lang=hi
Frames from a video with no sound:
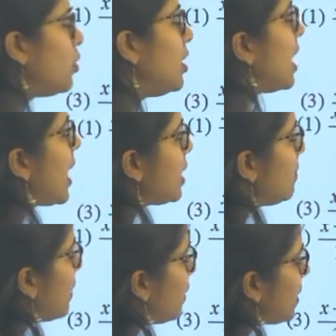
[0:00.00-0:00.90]
वो लाइन
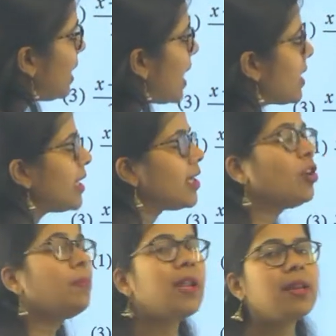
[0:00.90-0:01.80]
पर भी लाई करेगा
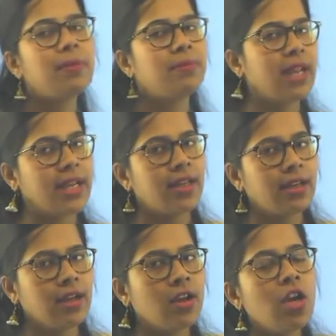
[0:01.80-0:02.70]
और प्लेन पे भी लाई
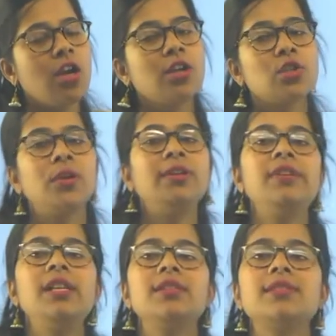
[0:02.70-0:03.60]
करेगा सो इट
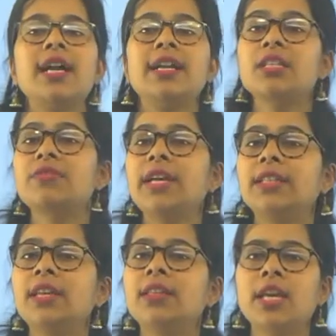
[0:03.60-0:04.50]
विल सेटिस्फाई
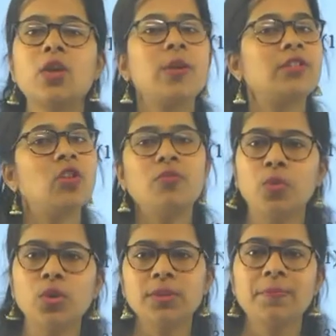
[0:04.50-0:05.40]
द इक्वेशन ऑफ
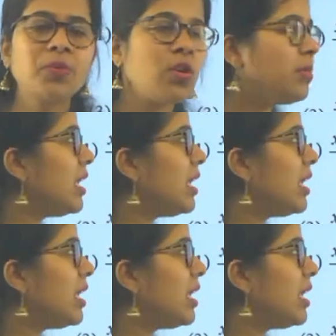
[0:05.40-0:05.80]
बोथ तो हमने